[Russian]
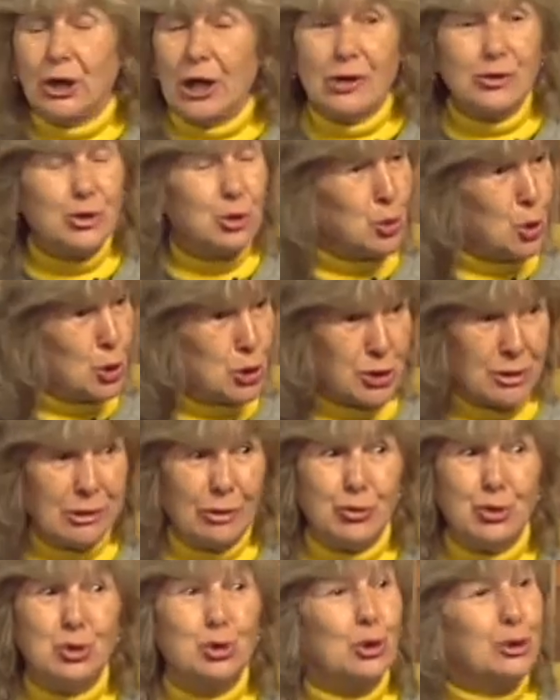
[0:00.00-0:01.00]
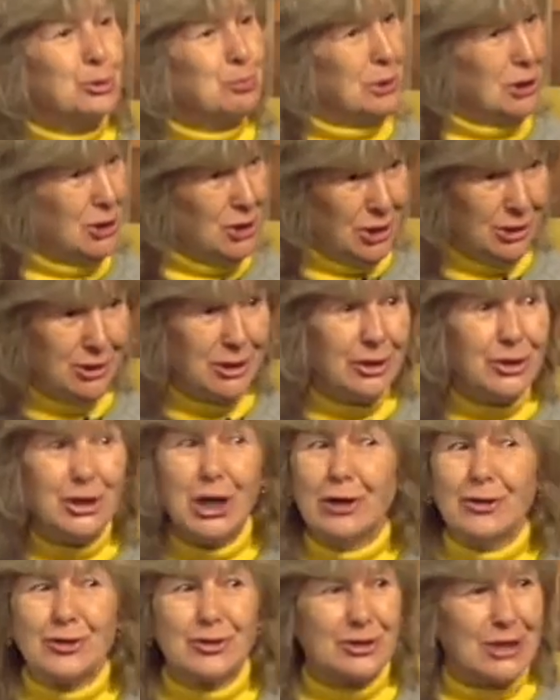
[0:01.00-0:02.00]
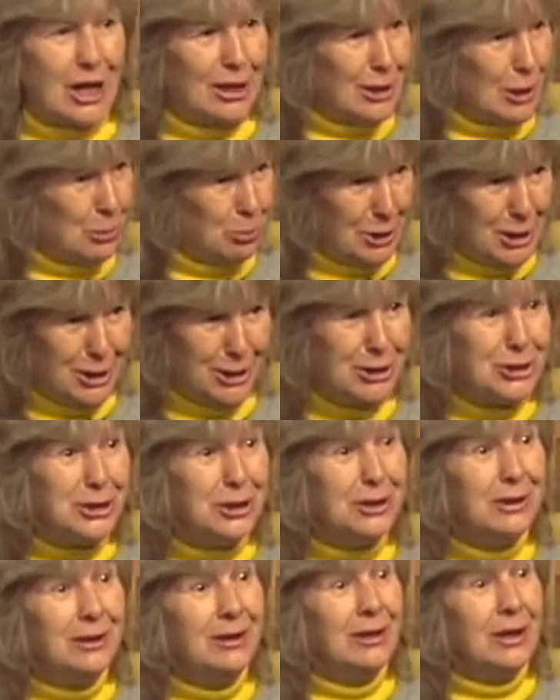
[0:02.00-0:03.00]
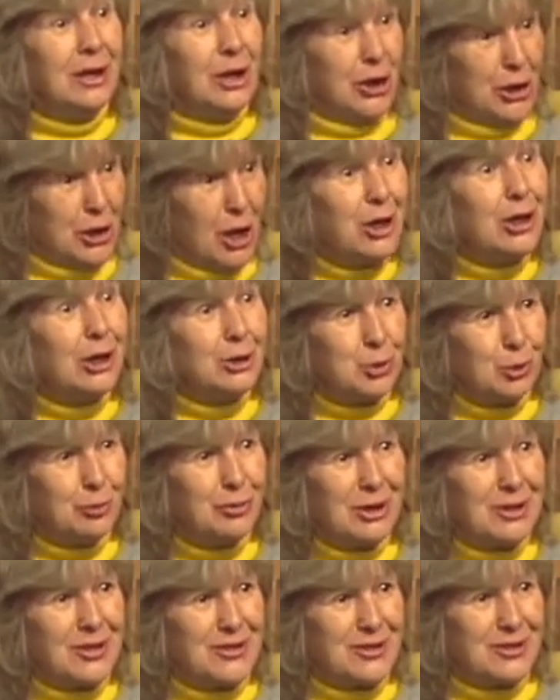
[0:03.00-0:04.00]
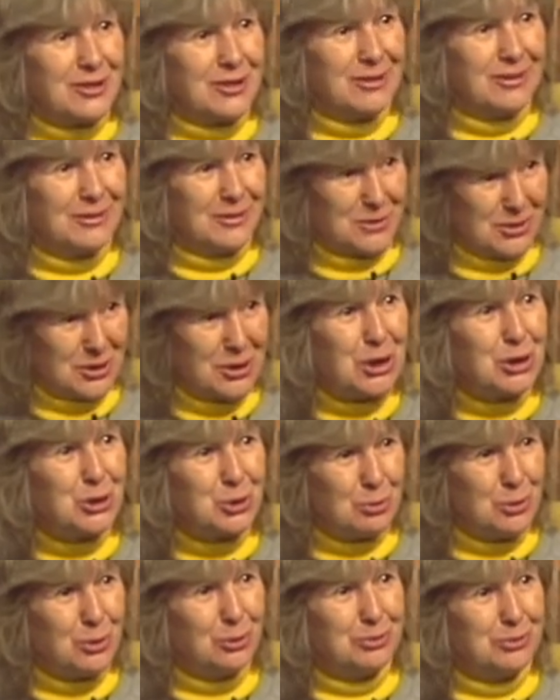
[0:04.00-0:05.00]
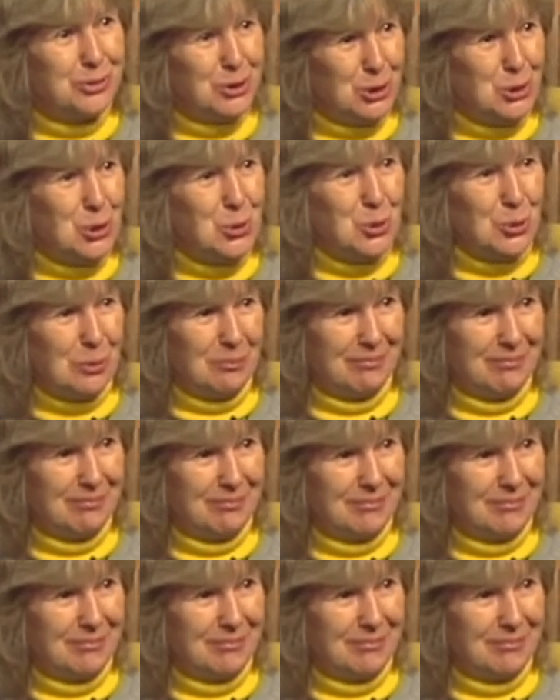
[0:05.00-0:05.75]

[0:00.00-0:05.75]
Я срочно все отменила, я сдала билеты, я готовилась к этому дню.